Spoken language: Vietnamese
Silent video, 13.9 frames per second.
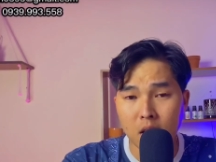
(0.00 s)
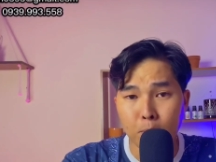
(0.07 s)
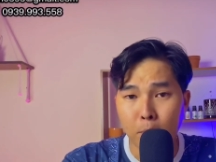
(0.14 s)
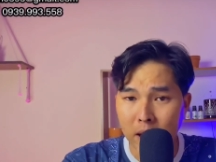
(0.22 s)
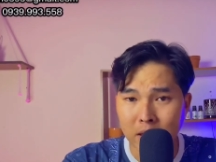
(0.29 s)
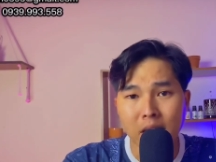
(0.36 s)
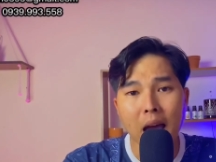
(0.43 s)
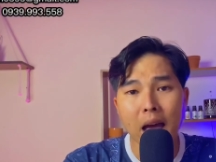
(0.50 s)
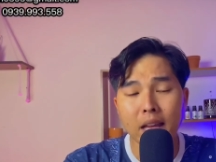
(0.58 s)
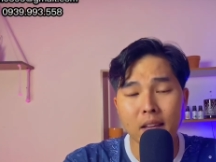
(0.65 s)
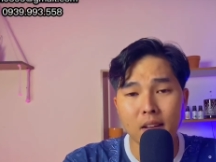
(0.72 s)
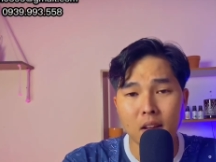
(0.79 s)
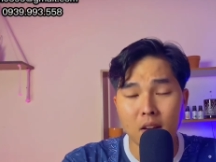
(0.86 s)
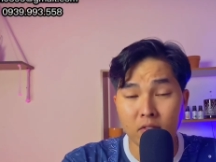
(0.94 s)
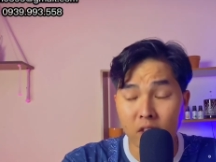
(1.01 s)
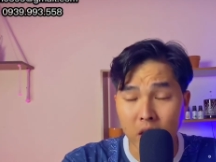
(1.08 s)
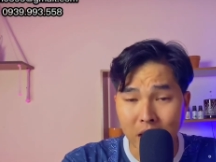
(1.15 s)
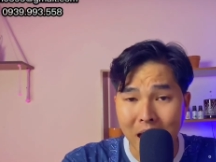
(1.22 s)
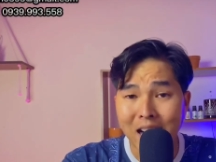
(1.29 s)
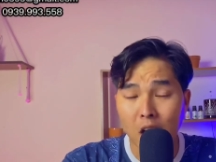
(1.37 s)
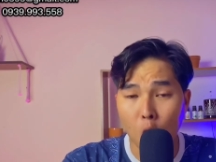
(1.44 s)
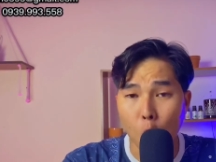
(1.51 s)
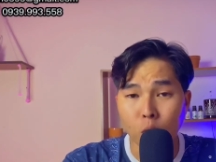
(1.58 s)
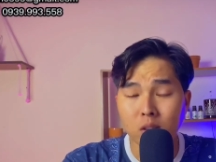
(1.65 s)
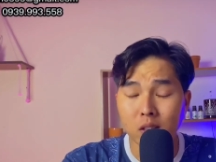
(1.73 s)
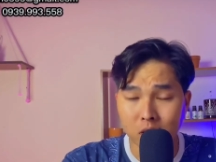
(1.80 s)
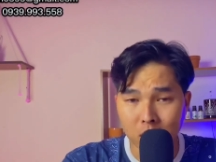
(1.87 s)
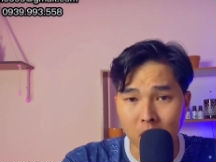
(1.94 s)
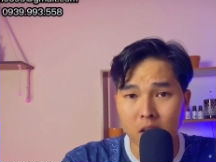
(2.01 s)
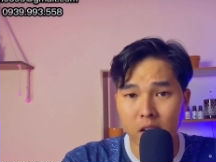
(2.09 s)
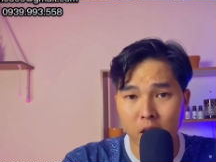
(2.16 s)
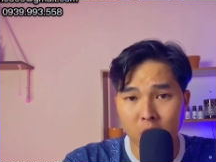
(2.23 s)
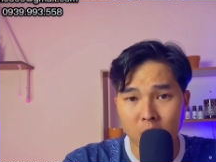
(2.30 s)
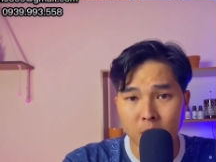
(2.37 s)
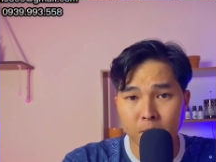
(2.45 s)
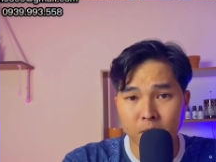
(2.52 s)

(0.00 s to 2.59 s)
mang thai và thắt cổ tự tử ở đó